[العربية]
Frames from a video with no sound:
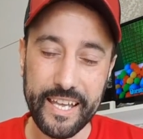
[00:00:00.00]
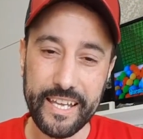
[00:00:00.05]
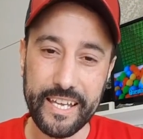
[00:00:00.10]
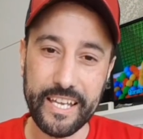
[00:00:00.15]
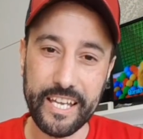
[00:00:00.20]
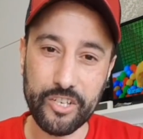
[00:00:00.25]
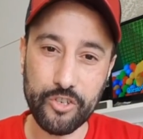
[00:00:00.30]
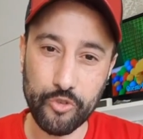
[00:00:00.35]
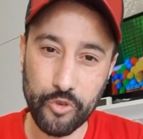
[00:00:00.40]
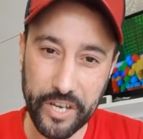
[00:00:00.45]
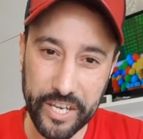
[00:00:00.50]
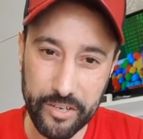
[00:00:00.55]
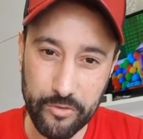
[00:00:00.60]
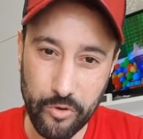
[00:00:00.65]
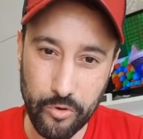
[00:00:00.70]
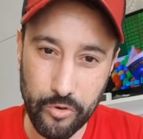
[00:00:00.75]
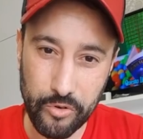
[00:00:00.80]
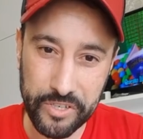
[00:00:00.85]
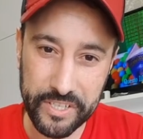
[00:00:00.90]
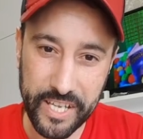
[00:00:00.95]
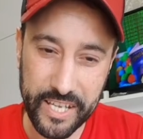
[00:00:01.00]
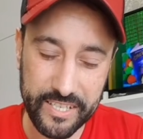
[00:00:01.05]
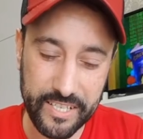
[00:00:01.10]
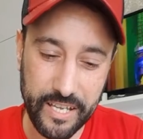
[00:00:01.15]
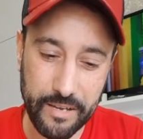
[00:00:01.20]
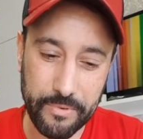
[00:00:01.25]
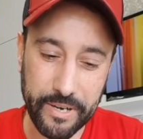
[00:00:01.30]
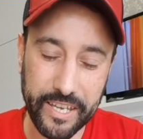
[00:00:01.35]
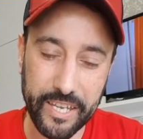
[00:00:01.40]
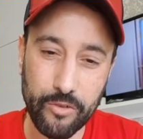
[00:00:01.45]
آه، شنو كيقولوا للناس
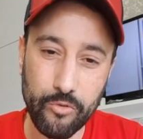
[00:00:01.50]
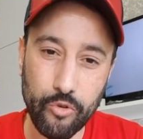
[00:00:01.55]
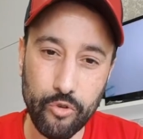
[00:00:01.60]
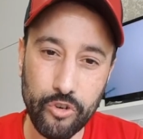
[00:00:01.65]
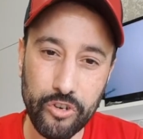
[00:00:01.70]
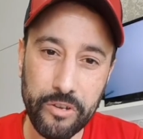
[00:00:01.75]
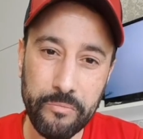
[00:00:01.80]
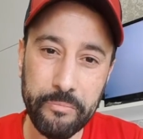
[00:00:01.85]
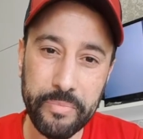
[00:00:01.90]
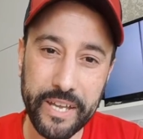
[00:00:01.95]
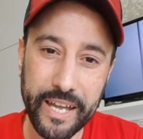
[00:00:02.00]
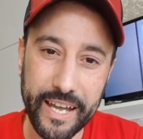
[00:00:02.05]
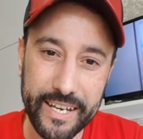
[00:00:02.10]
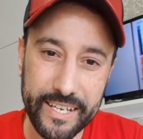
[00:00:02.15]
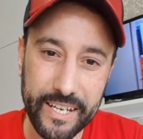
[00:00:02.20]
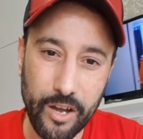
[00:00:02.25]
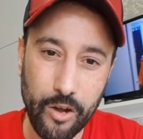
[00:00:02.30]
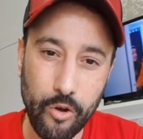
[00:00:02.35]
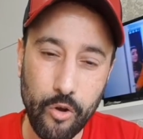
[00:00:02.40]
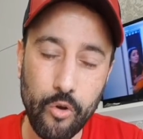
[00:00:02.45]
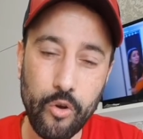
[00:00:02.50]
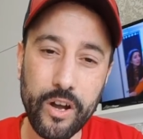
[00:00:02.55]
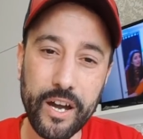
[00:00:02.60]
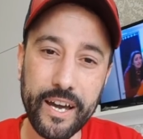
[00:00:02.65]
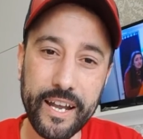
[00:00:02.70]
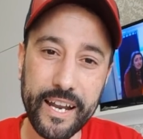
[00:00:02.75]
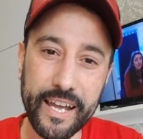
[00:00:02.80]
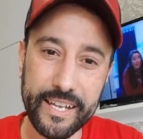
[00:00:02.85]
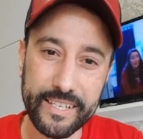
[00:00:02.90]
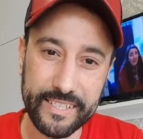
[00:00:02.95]
دابا كيقولوا لهم بانه
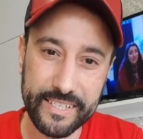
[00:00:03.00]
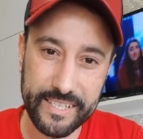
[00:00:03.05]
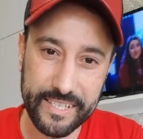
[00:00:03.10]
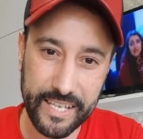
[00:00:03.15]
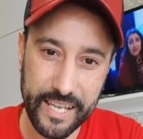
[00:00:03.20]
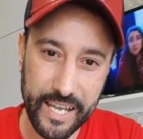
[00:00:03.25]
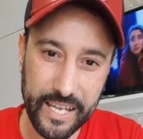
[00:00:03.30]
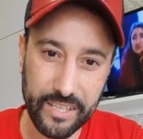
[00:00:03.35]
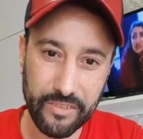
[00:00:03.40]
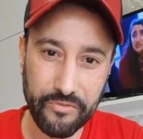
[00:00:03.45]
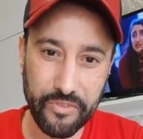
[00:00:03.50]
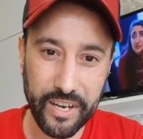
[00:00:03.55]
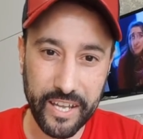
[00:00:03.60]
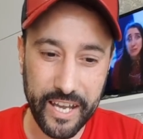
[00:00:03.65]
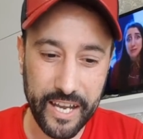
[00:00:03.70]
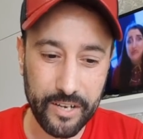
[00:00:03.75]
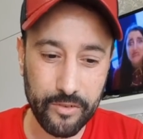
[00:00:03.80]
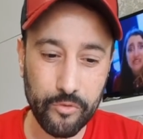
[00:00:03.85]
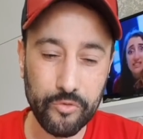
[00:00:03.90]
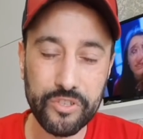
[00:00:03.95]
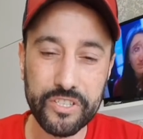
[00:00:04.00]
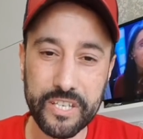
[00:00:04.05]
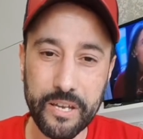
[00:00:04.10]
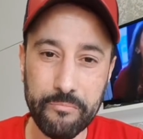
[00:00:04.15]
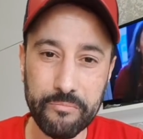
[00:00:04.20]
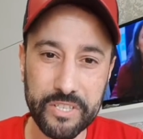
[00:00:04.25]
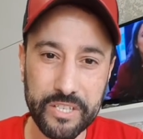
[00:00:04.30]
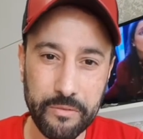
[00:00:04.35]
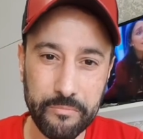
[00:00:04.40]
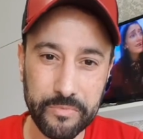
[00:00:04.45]
راه تزاد في القانون
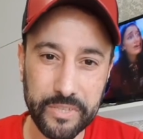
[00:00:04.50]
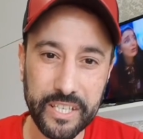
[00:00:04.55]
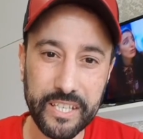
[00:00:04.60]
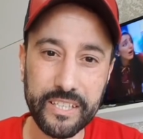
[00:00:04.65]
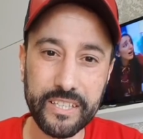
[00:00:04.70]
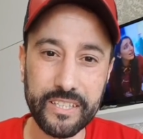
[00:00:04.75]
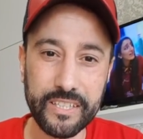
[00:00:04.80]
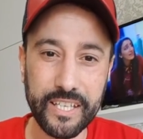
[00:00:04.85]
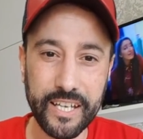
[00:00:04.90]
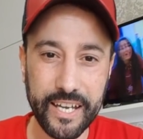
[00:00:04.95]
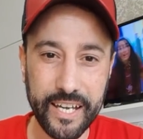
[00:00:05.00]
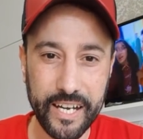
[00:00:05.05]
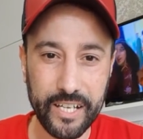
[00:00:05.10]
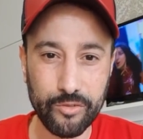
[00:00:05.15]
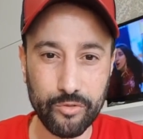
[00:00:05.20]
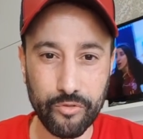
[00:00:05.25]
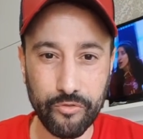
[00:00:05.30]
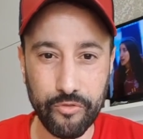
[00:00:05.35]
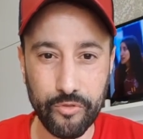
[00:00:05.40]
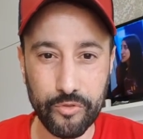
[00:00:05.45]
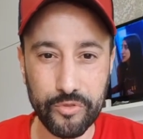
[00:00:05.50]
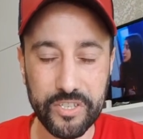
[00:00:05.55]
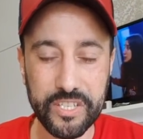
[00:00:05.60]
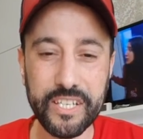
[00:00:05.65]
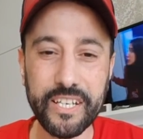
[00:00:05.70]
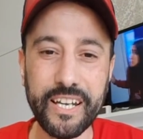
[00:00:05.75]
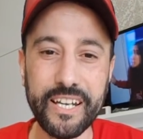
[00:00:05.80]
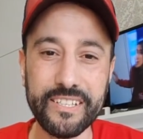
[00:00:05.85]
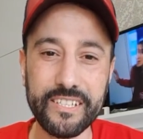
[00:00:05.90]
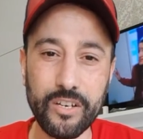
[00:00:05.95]
تم تمديد ديكريت
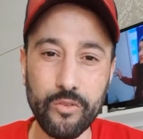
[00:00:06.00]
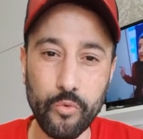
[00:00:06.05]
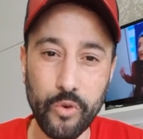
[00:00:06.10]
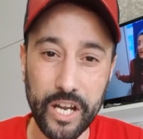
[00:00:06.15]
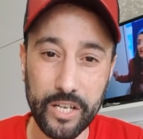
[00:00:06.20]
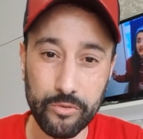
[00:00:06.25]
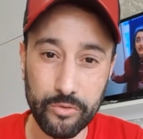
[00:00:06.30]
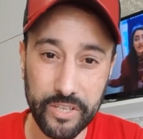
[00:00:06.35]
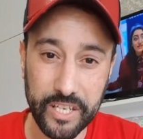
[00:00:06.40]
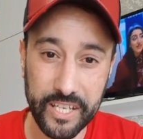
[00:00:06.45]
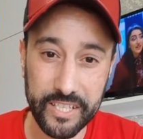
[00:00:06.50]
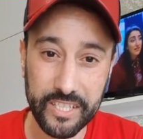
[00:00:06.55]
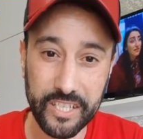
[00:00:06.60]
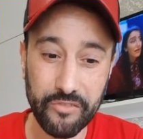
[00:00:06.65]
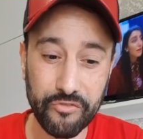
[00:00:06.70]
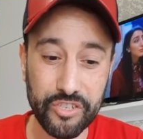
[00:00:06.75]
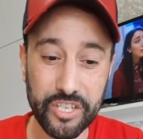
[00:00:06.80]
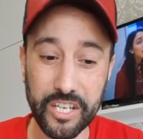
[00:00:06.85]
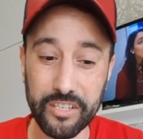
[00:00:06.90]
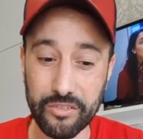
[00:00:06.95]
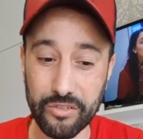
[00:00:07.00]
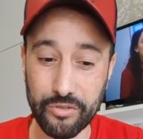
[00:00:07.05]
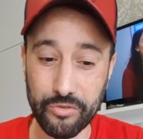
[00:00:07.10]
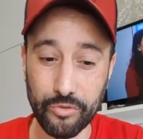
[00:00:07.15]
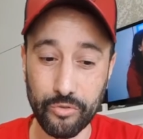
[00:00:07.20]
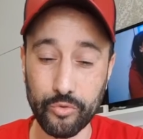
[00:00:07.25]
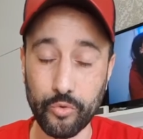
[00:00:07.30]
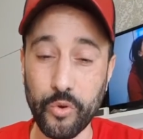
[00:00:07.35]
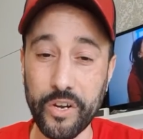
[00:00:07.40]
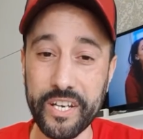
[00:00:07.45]
فلوسي حتى ل 31 في شهر
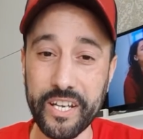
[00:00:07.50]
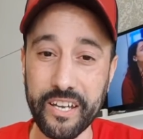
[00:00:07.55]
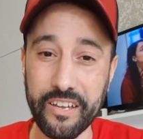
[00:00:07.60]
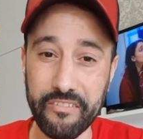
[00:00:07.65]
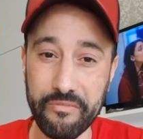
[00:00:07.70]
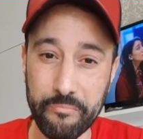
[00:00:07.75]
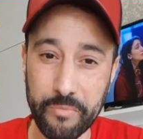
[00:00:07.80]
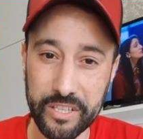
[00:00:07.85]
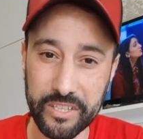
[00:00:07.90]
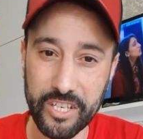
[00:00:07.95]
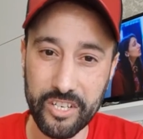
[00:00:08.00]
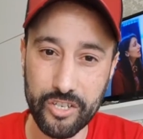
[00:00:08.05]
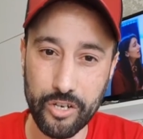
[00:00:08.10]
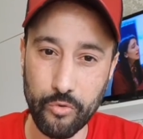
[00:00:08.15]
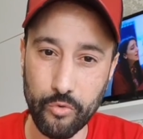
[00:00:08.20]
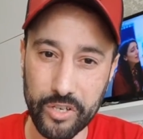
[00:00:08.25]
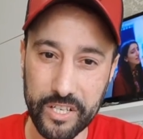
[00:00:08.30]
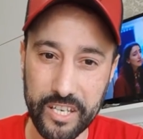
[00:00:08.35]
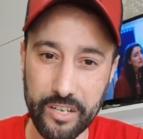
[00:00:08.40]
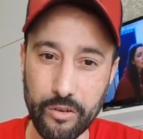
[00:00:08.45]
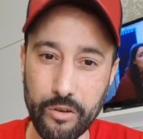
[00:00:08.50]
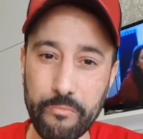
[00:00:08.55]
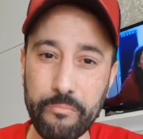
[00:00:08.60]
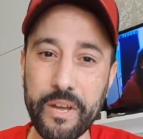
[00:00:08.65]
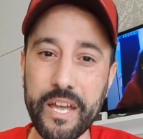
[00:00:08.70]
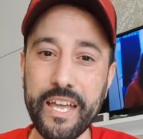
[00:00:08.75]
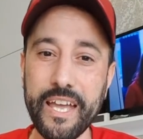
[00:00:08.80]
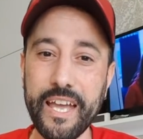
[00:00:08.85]
9 وانا كيف ما ديجا قلت لكم